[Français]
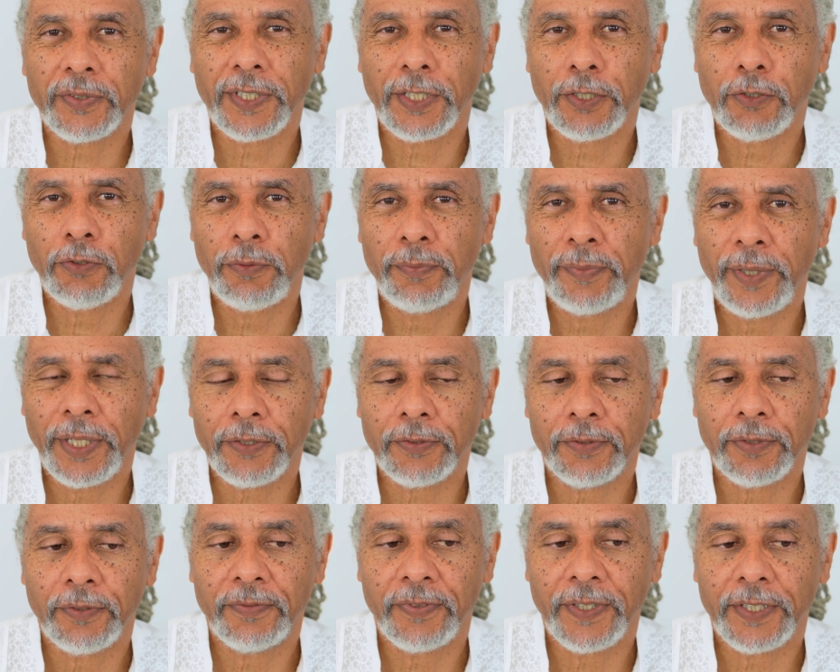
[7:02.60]
cette lumière
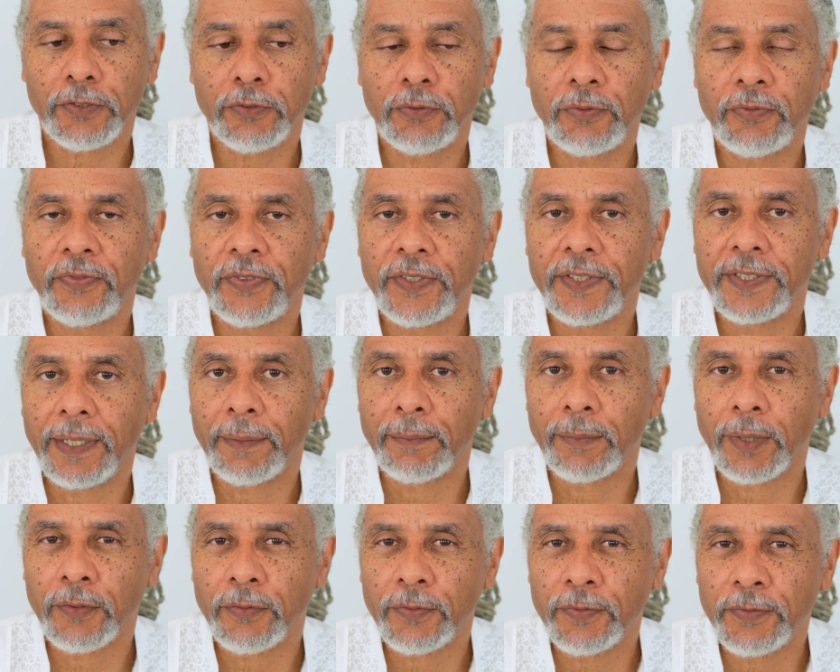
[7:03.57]
se fasse
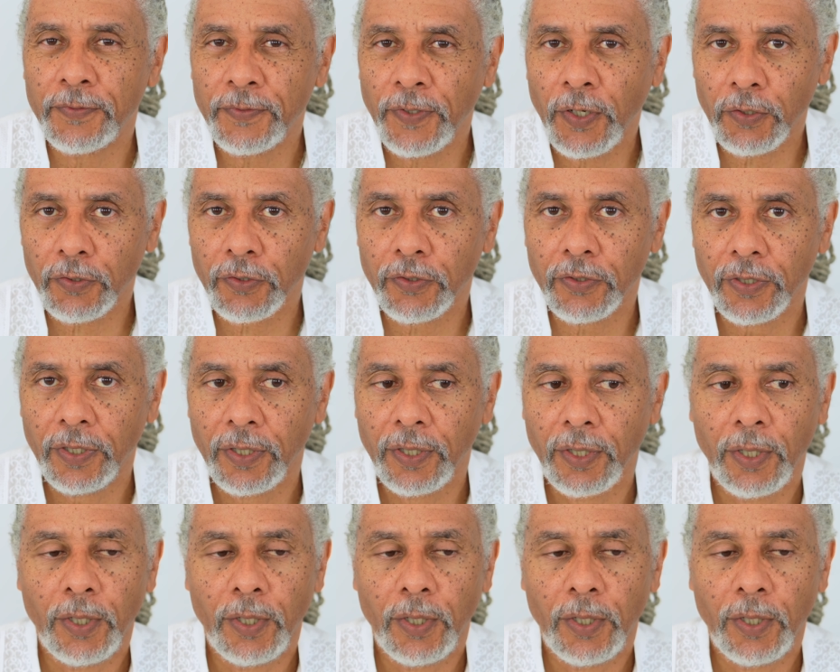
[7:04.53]
suffisamment forte